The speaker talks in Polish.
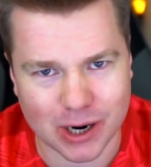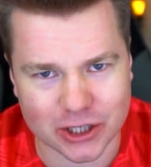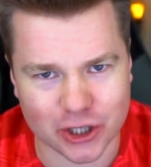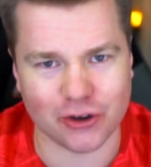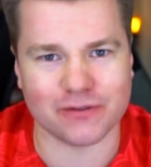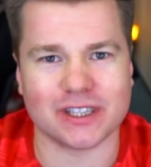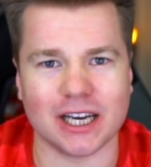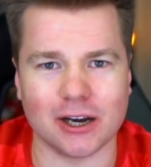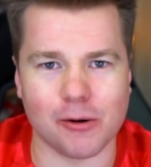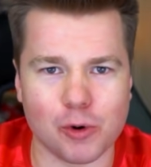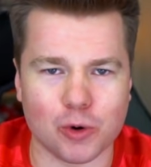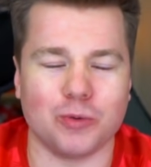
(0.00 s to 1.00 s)

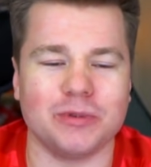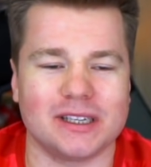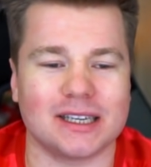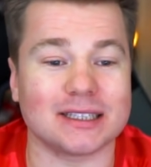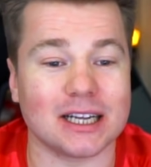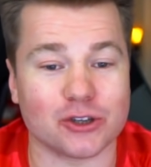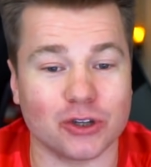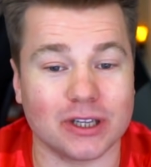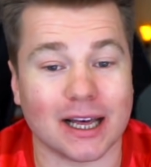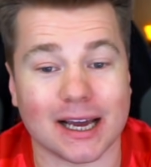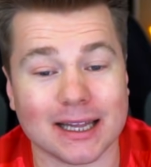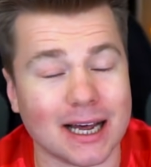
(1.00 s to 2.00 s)
Błaszczykowskiego był u mnie
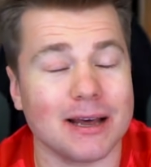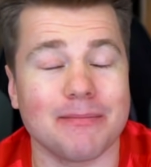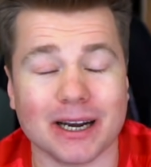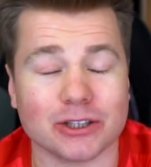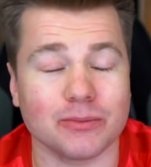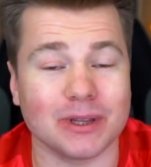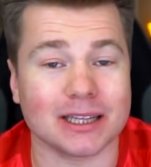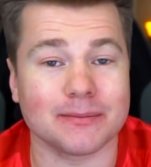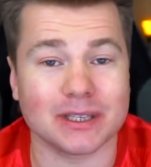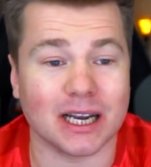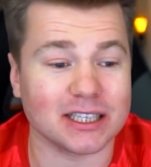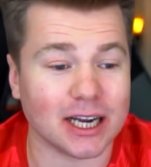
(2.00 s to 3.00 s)
zaznaczony na kanale, bardzo mi na
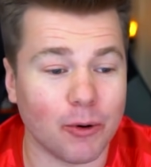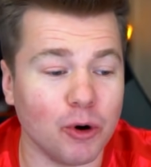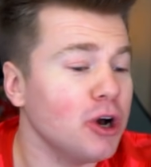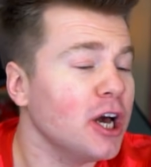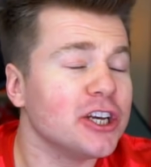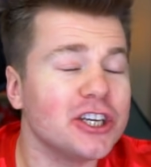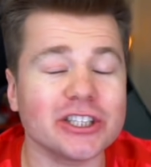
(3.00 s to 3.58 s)
tym zależało.